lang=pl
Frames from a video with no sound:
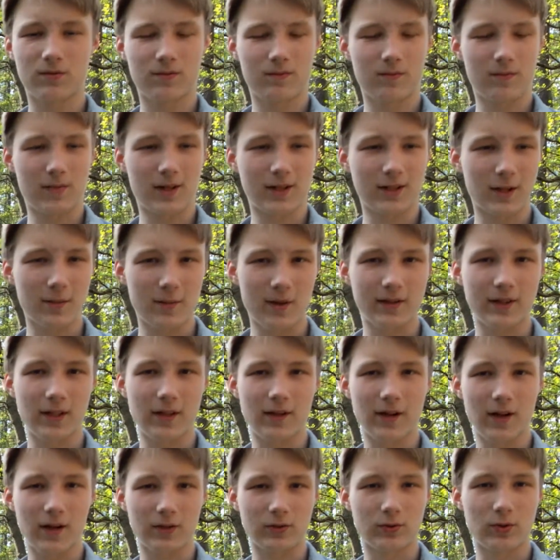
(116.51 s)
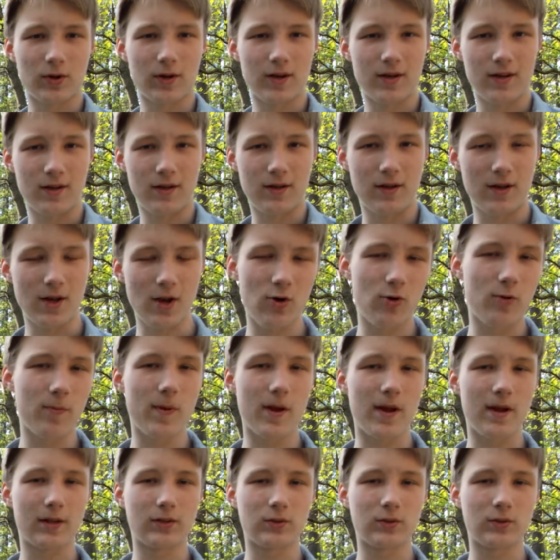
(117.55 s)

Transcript: matematyka, której nie lubię,